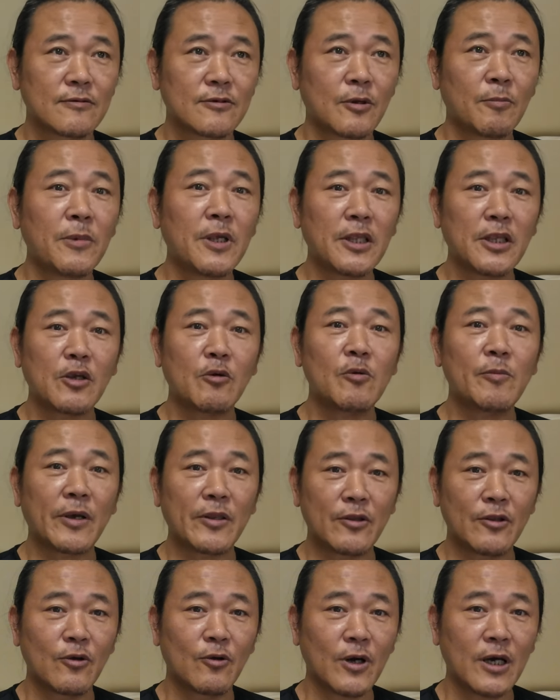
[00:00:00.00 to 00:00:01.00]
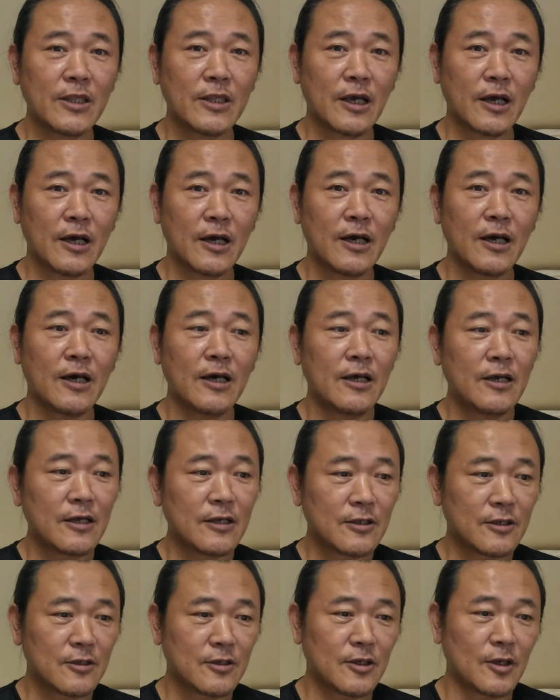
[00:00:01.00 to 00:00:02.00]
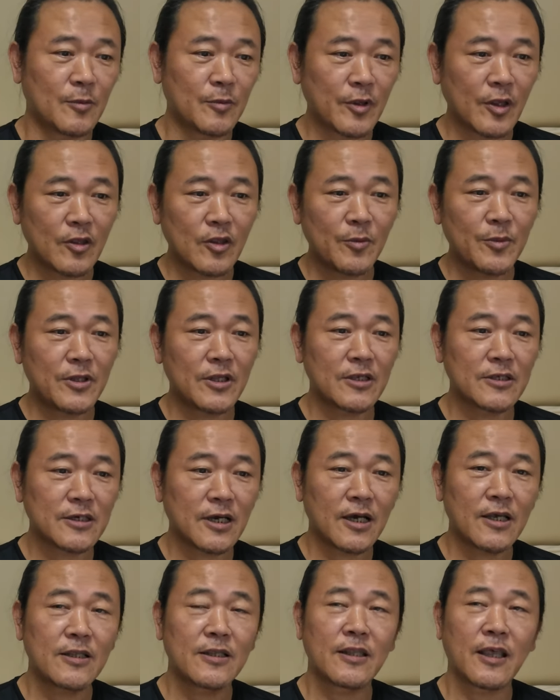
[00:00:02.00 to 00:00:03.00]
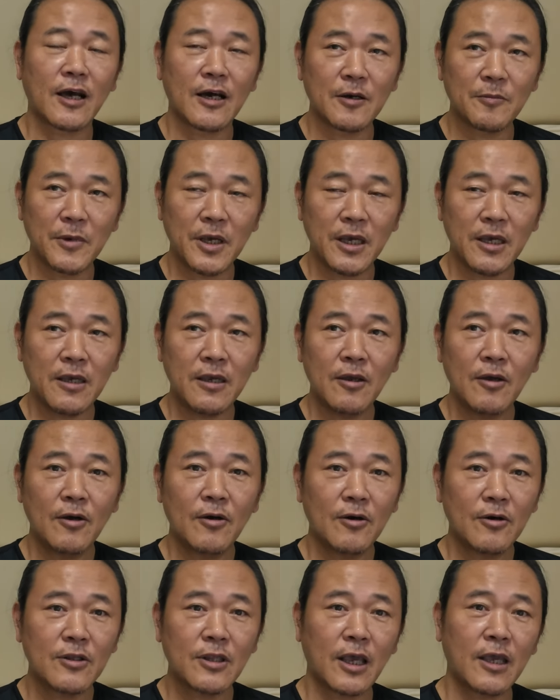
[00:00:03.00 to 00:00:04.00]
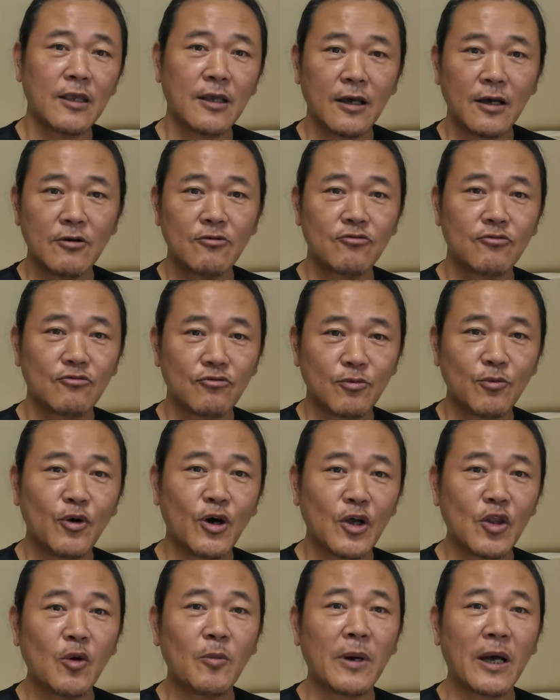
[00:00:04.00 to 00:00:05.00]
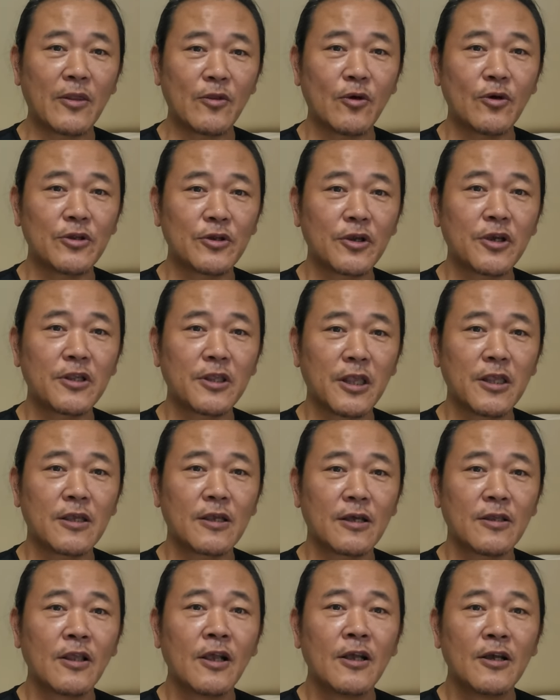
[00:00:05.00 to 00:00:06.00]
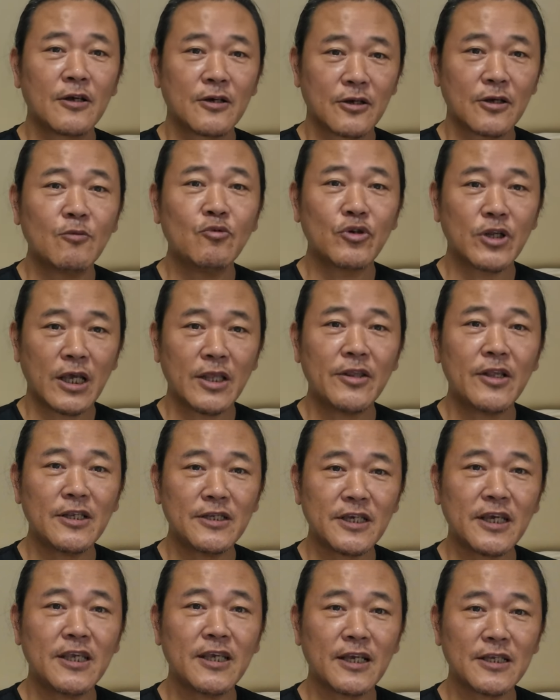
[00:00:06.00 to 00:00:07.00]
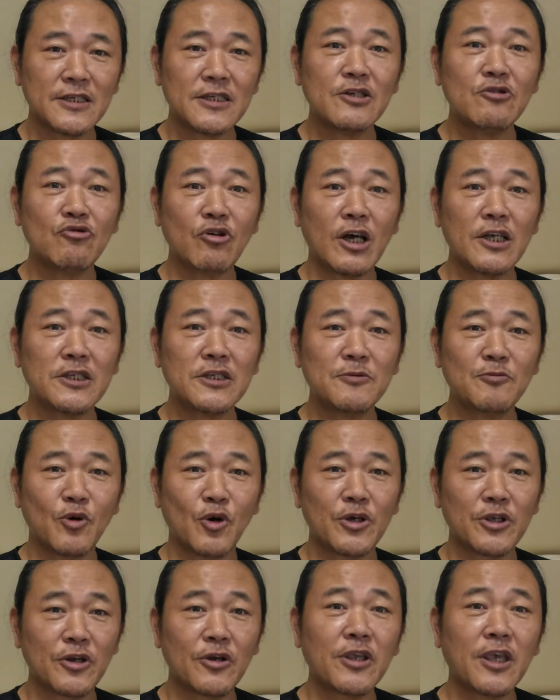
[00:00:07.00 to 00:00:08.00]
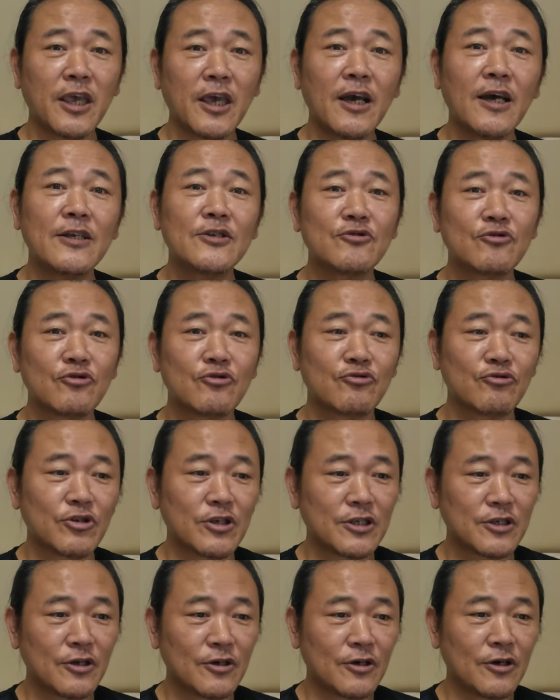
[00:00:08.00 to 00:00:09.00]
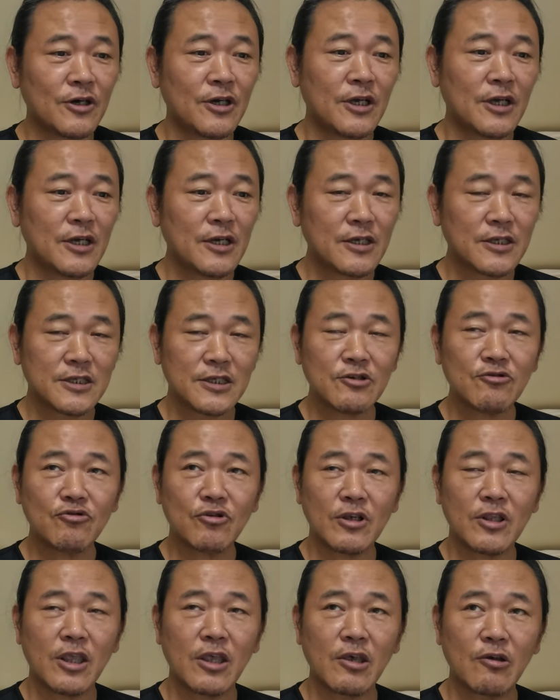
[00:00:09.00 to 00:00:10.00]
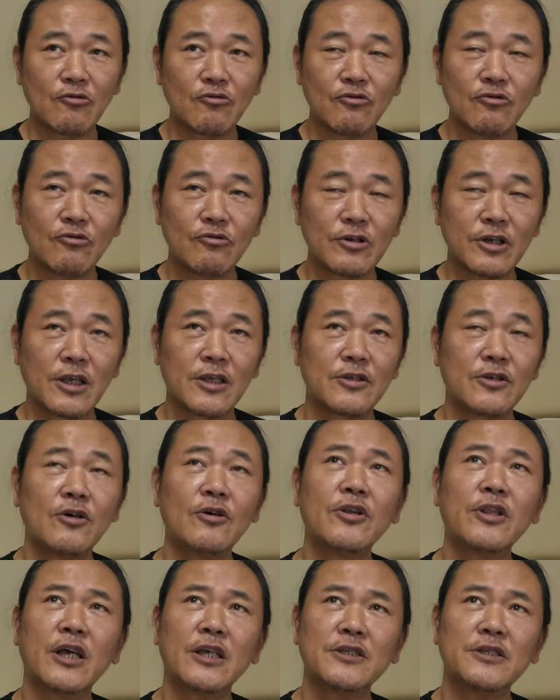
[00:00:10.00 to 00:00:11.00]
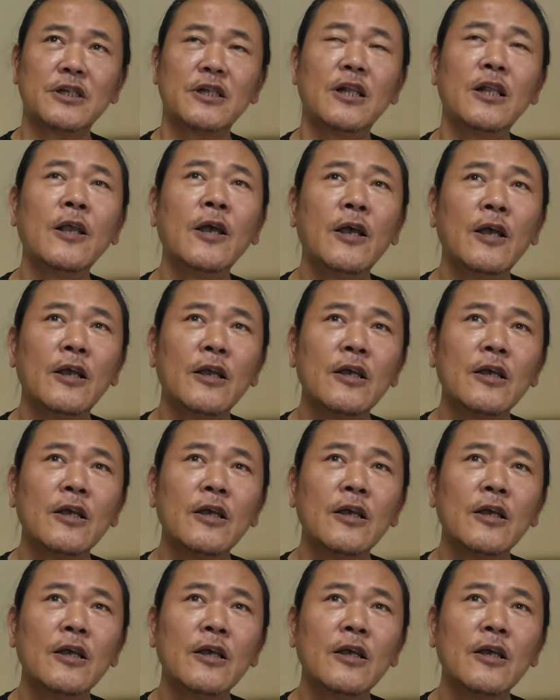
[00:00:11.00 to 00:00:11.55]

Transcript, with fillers: 선배대접을 받으려고 하다가 염상섭이 등장한 다음에 어 나이가 구보가 더 많어 이렇게 되니까 그럼 우리 한 살 차이니까 친구하지 뭐 이렇게 해가지고 둘이서 친구가 되고 그래서 사실